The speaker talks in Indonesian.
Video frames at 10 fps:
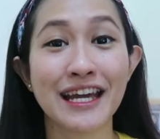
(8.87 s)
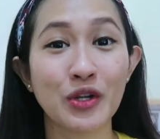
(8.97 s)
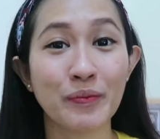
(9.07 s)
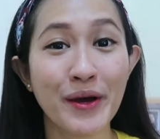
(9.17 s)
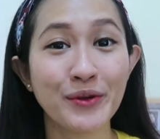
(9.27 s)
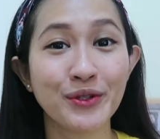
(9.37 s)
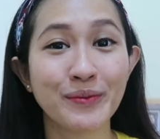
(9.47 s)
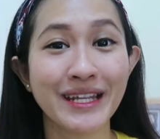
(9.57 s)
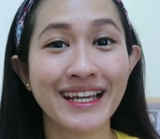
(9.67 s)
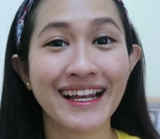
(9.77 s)
jangan lupa untuk
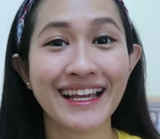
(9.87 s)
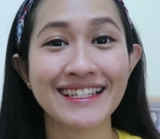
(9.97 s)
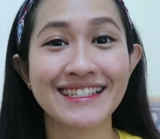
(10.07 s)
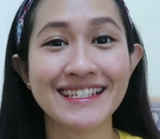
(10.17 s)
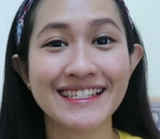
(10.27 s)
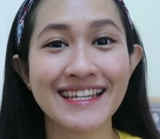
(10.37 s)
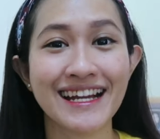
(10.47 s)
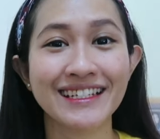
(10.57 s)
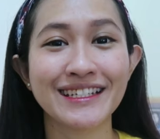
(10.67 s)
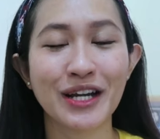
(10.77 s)
meninggalkan
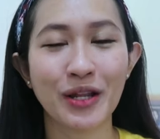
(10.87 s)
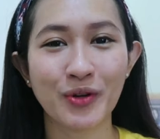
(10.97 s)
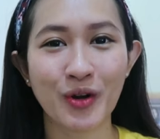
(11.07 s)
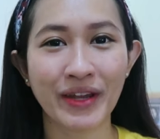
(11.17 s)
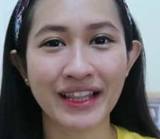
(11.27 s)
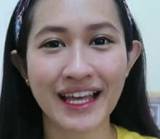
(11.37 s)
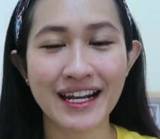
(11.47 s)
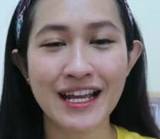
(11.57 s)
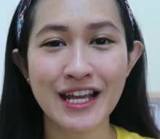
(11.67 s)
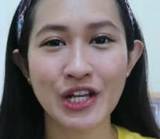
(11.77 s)
jejak di kolom
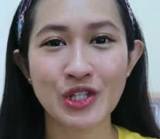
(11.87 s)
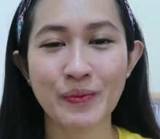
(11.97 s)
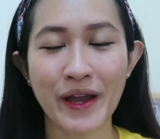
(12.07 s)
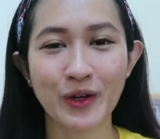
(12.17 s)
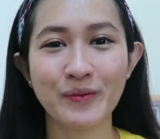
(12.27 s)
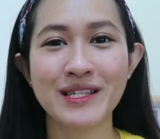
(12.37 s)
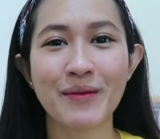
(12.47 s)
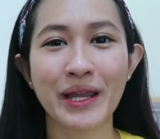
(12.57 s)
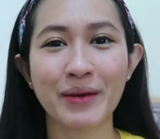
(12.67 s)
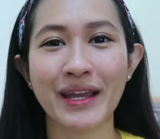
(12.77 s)
komentar supaya aku
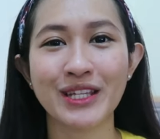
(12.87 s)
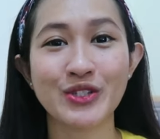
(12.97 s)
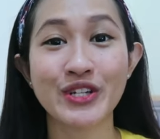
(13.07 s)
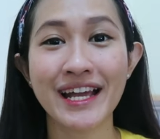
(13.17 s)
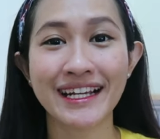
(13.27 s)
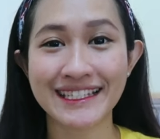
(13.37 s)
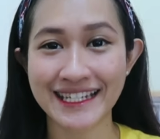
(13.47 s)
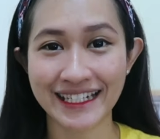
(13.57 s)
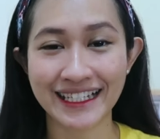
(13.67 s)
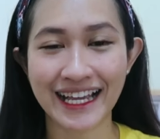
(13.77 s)
bisa main-main juga ke
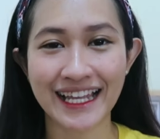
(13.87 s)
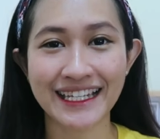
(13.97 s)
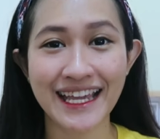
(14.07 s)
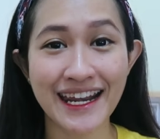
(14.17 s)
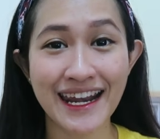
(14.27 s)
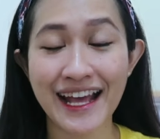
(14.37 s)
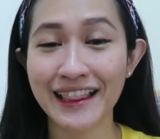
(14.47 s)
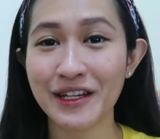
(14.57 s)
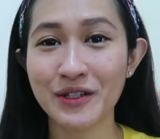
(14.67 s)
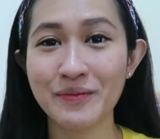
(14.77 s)
channel kalian
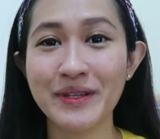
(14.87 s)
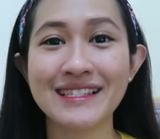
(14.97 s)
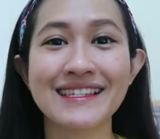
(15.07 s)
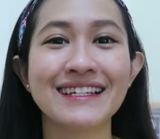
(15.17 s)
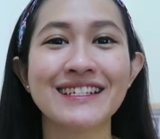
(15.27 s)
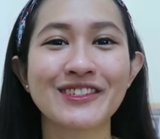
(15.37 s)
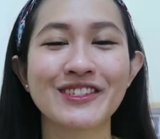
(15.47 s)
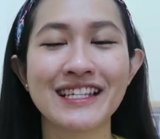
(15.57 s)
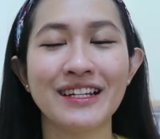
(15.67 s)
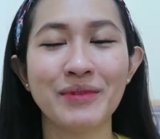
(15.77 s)
atau bisa
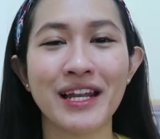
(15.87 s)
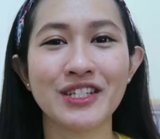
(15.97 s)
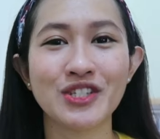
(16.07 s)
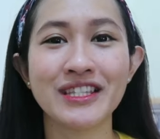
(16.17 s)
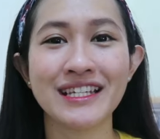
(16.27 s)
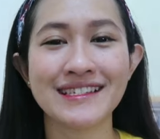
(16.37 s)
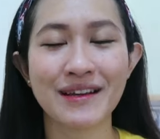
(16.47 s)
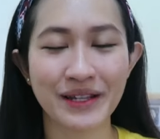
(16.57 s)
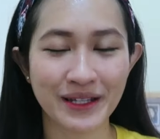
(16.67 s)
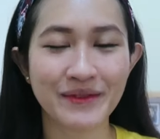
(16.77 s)
diskusi lebih lanjut nih
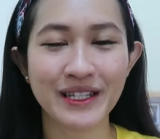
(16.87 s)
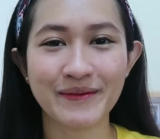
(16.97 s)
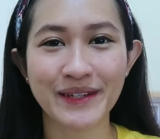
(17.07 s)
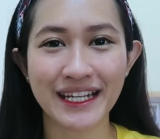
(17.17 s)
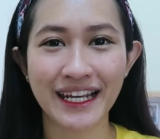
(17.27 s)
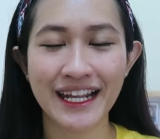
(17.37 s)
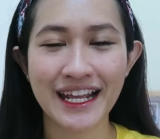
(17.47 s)
sama teman-teman.